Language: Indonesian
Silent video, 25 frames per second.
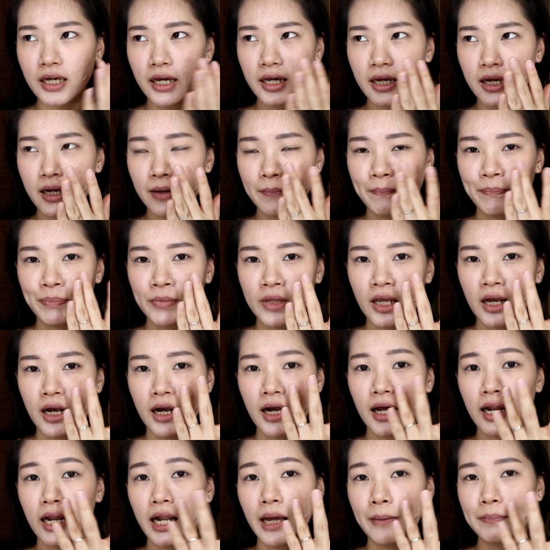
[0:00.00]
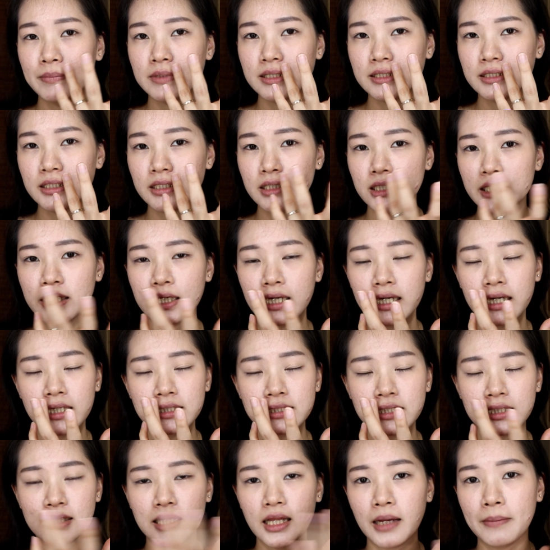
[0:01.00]
kayak ngelap di sini ya
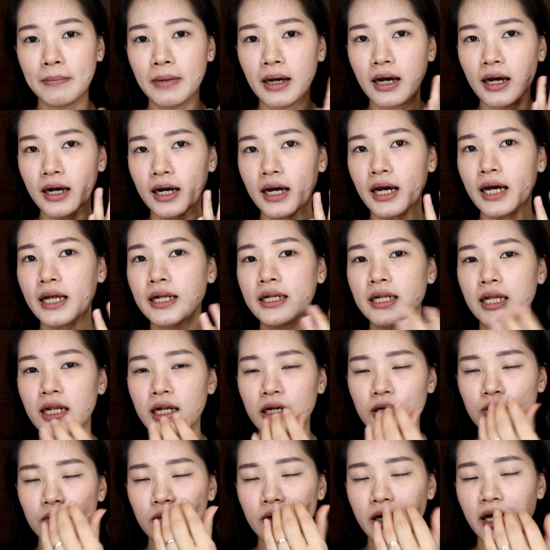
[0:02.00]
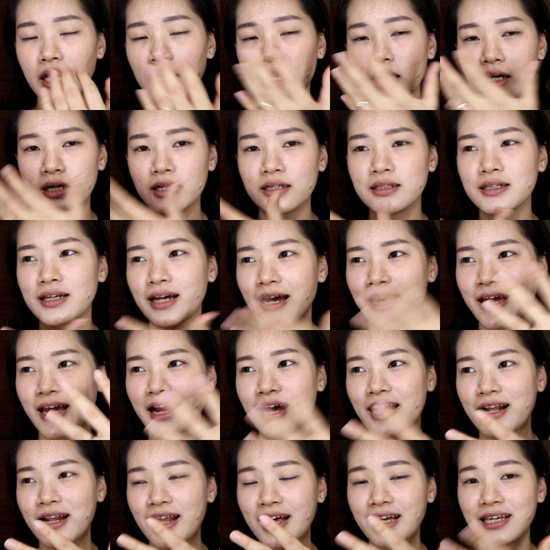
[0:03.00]
setelah makan dan aku kayak
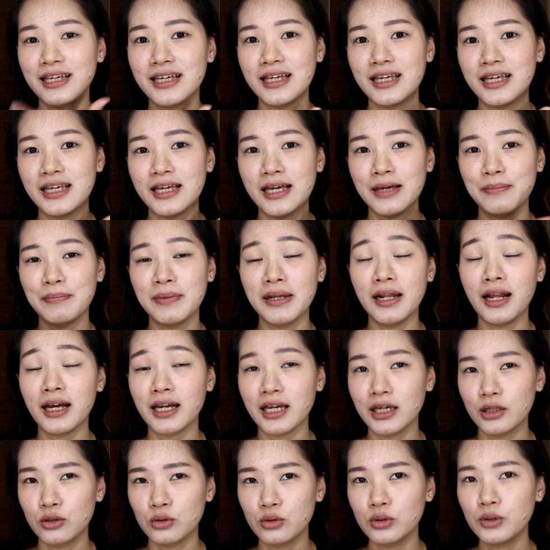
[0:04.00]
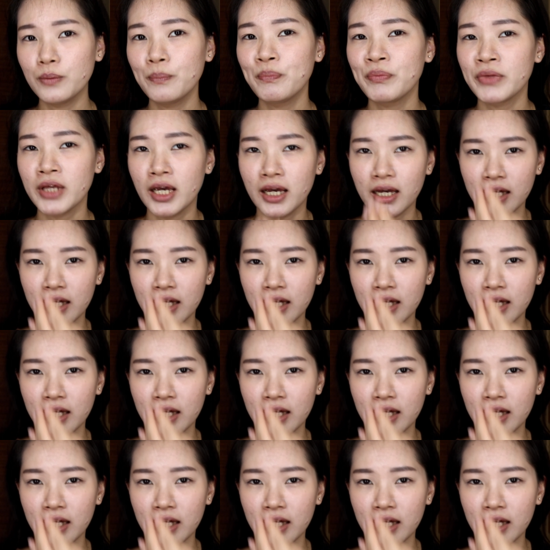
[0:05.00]
kayak lagi pilek gitu